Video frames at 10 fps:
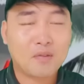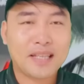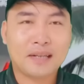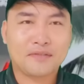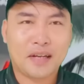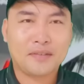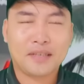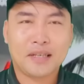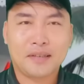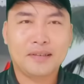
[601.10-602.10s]
cái nhân vật
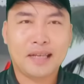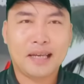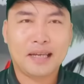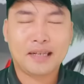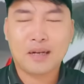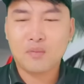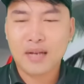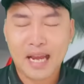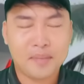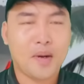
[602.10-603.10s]
có thể nói là
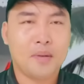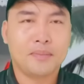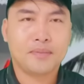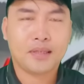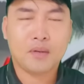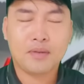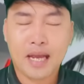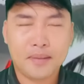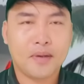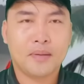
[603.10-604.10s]
không ngại mồm không
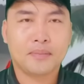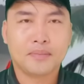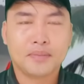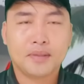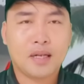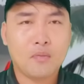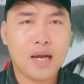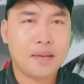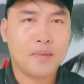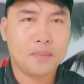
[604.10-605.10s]
ngại mồm
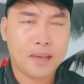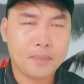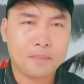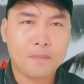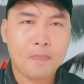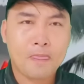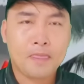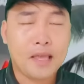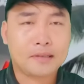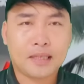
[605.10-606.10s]
không ngại mồm mép
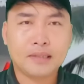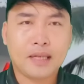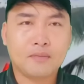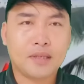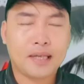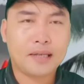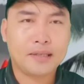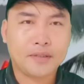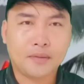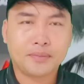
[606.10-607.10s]
và tấn công người khác
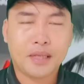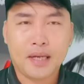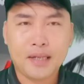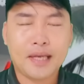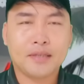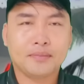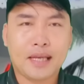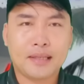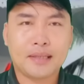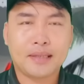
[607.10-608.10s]
liên tục ở đây chúng
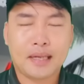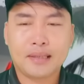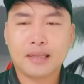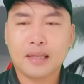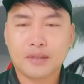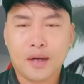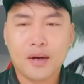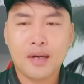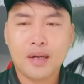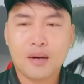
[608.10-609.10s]
ta nhìn nhận rất là
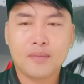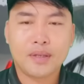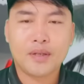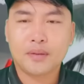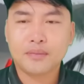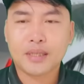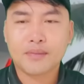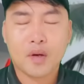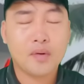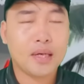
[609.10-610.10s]
rõ ông huỳnh Nhĩ dũng
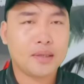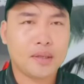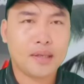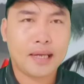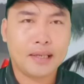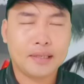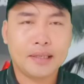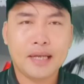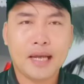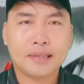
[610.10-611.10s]
tuyên bố rất rõ ràng
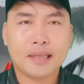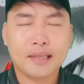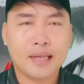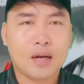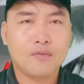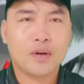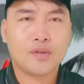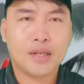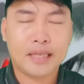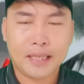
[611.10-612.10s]
những ai tấn công
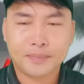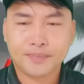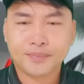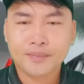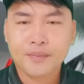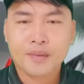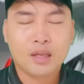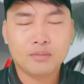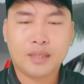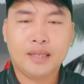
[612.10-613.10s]
vào doanh nghiệp
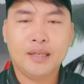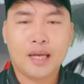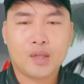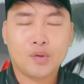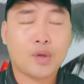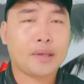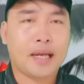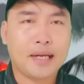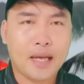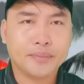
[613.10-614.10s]
không chỉ là khu du lịch
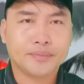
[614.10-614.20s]
đại nam